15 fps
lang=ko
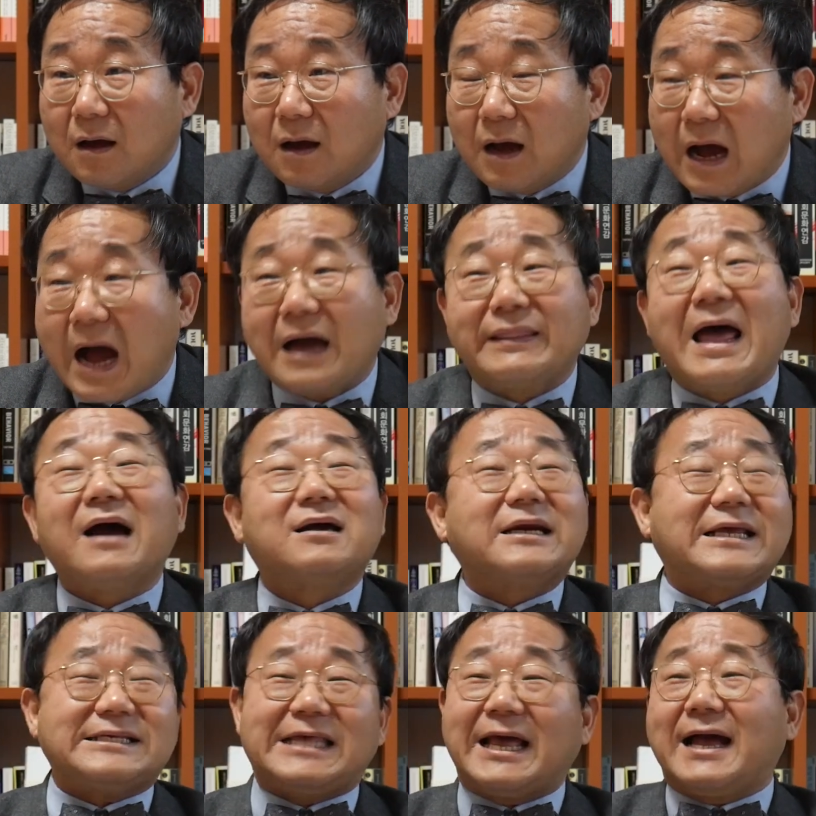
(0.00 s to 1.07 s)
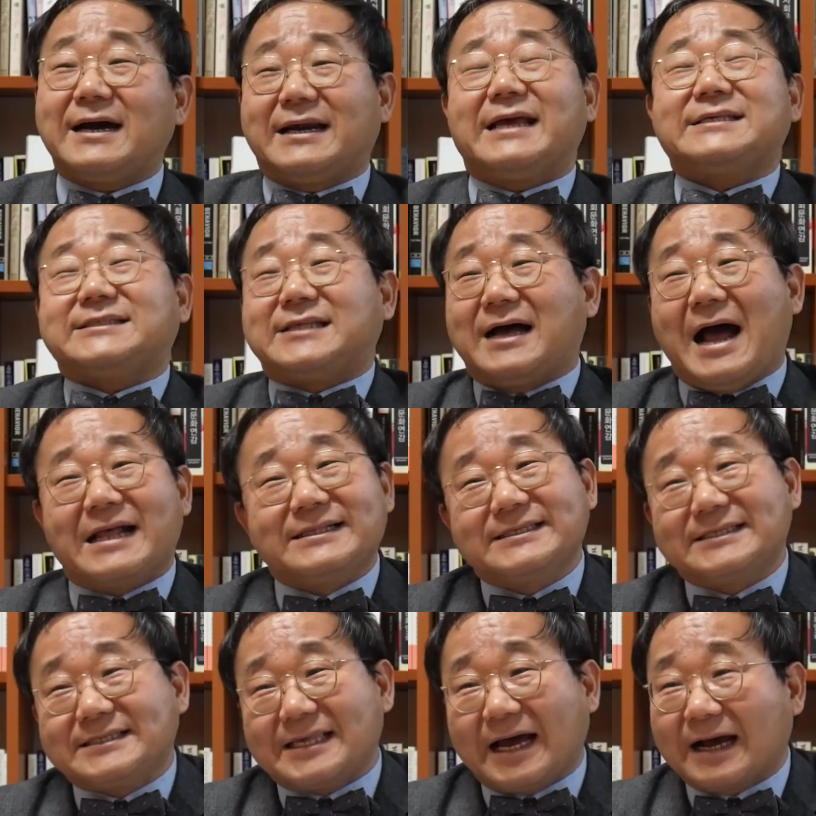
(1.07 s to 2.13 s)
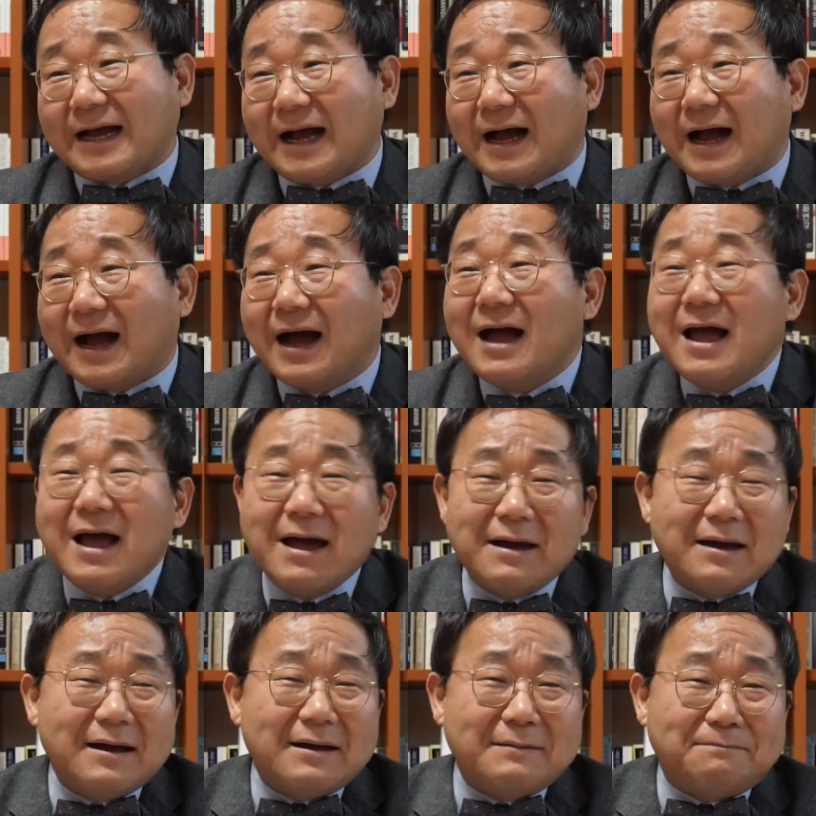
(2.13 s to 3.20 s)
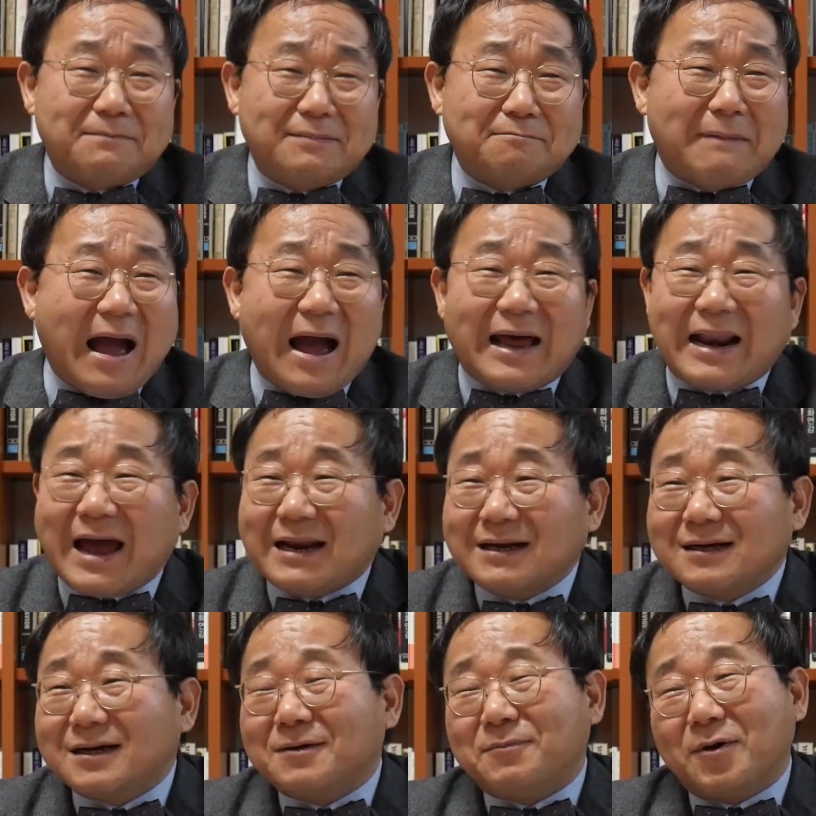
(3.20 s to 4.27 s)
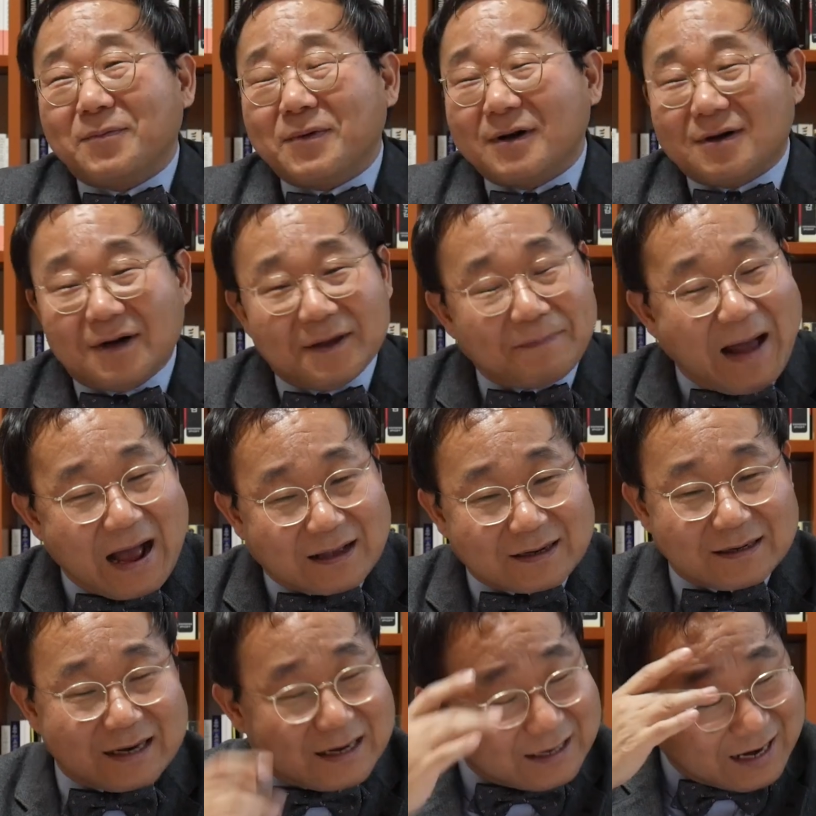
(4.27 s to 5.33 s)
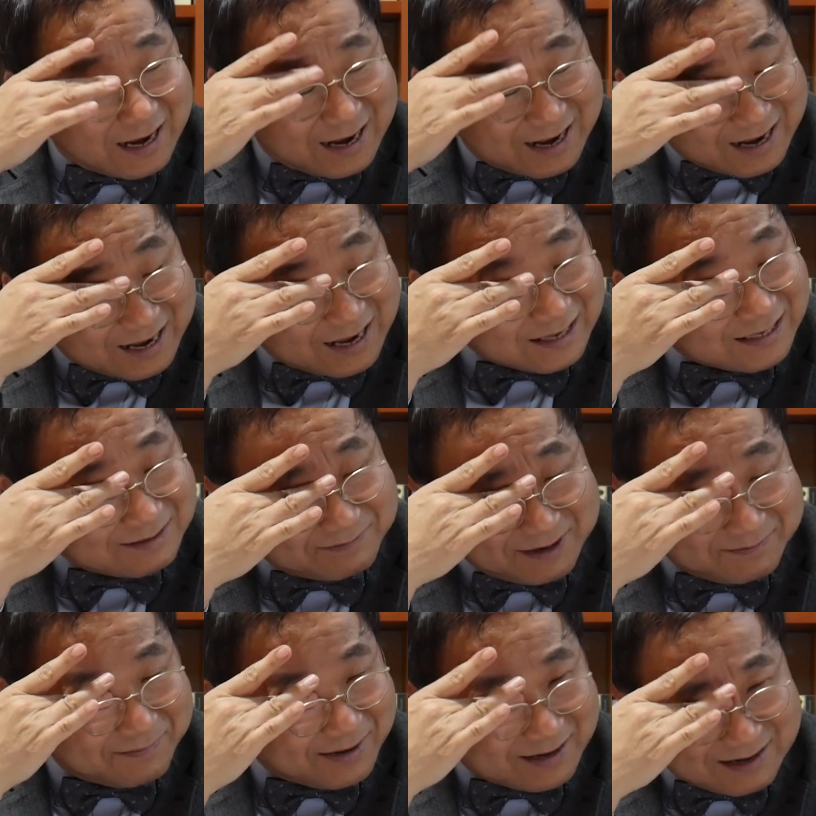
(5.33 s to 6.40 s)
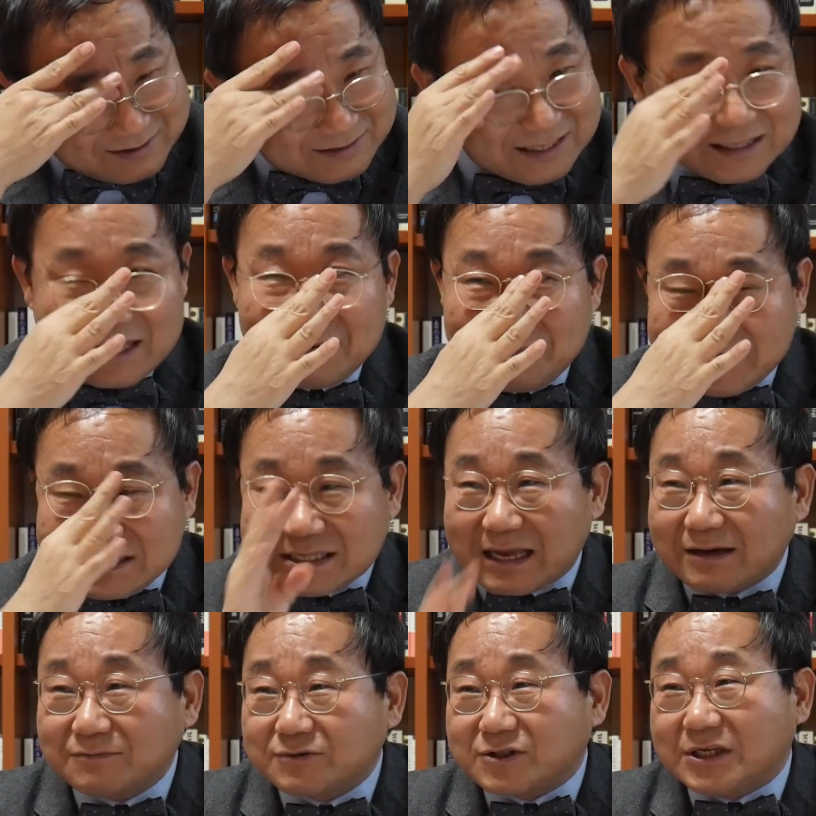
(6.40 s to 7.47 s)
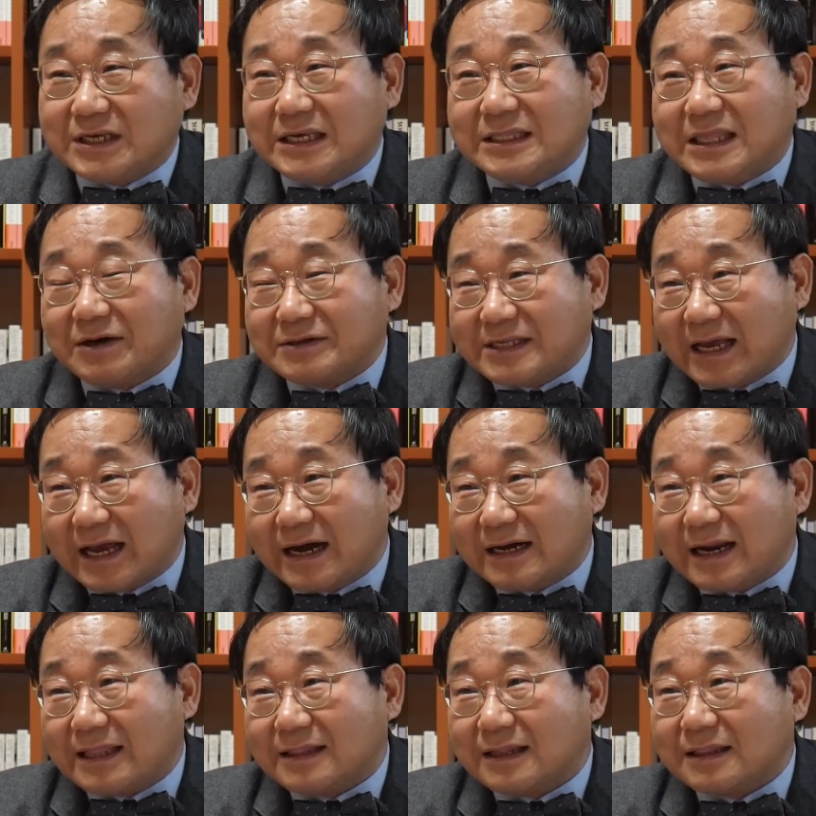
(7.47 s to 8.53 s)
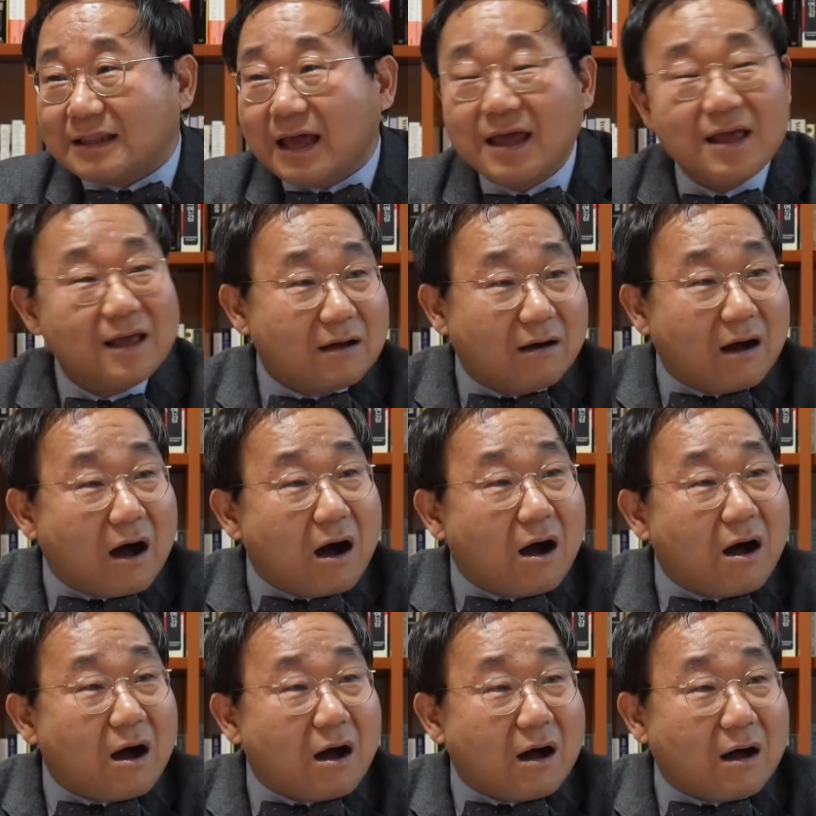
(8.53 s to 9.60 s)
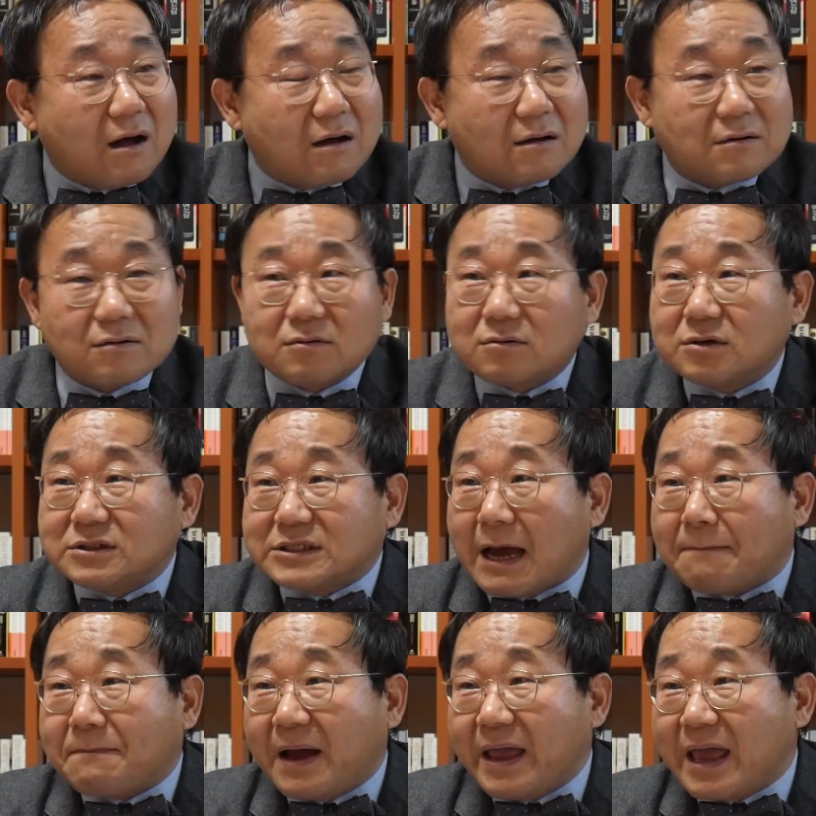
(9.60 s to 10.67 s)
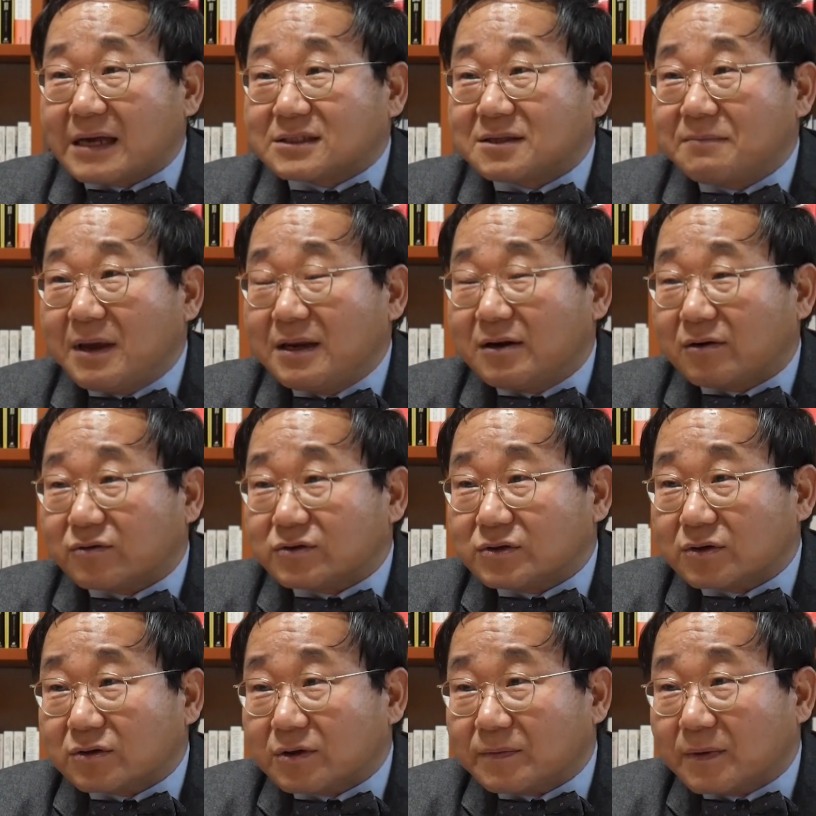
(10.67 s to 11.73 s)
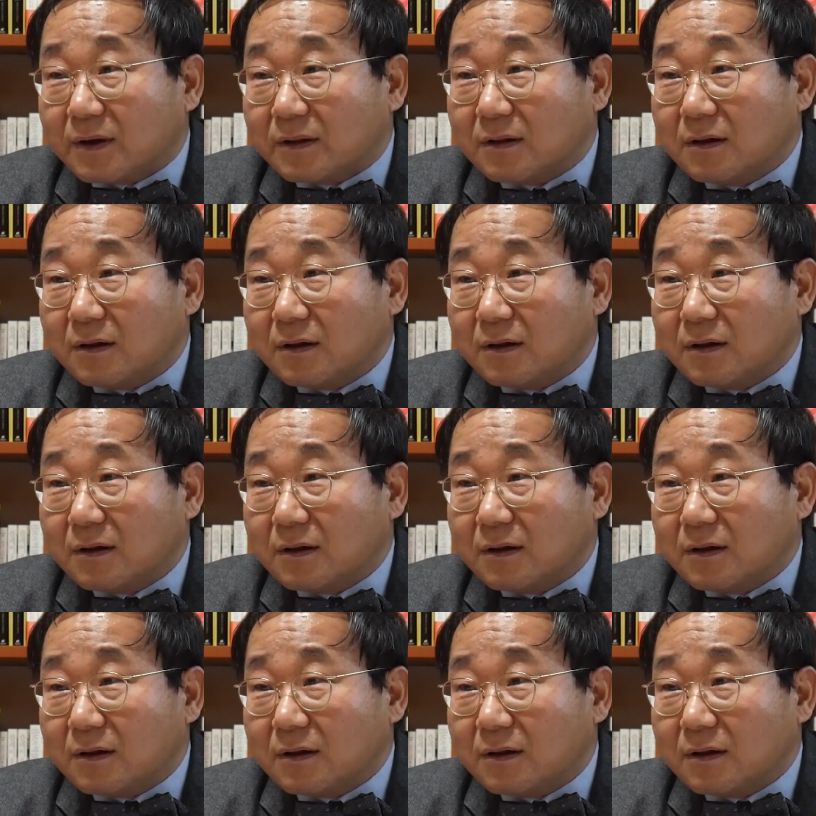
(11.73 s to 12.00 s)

아, 난 그렇게 생각을 했어, 안지사가. 말하는 거 보면 거의 박근혜나 이명박하고 상당히 비슷한 구석이 있다고 생각을 했는데, 아, 그 좌파의 엑스맨이었군요, 그러면.